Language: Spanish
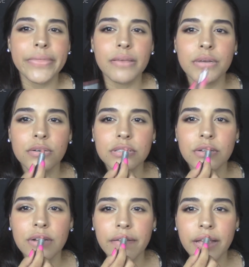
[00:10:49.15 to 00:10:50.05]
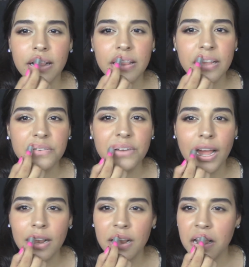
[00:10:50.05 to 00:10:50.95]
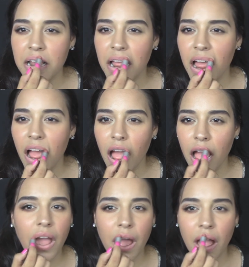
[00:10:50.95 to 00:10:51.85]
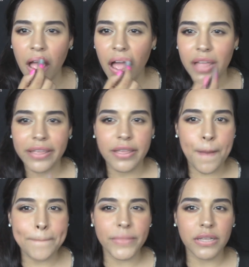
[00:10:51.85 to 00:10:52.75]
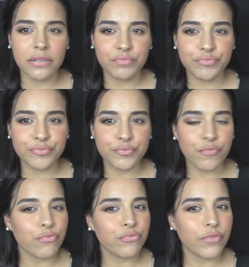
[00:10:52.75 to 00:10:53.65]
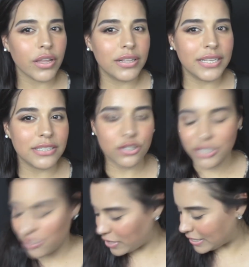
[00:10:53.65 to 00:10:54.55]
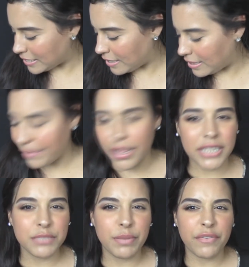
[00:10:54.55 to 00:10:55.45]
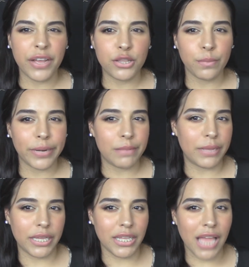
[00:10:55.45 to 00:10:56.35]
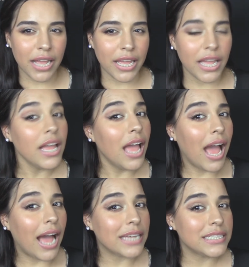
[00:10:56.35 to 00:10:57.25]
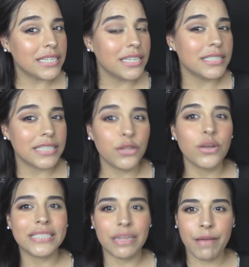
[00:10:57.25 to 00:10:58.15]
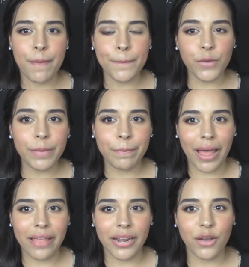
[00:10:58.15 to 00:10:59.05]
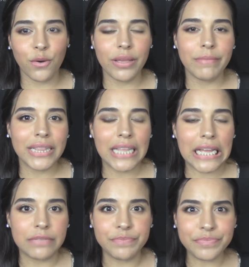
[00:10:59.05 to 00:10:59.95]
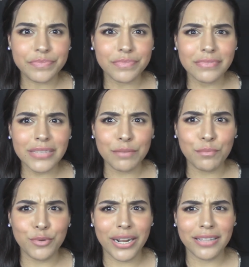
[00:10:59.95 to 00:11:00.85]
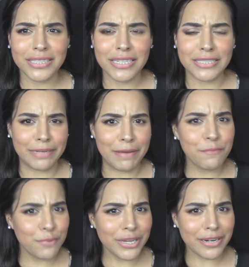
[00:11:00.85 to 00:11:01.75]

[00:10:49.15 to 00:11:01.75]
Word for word: me gusta un labial natural. Y listo, siento que ese labial es perfecto para el maquillaje. Así siento que se ve muy padre. Obviamente pudieran decir se ve muy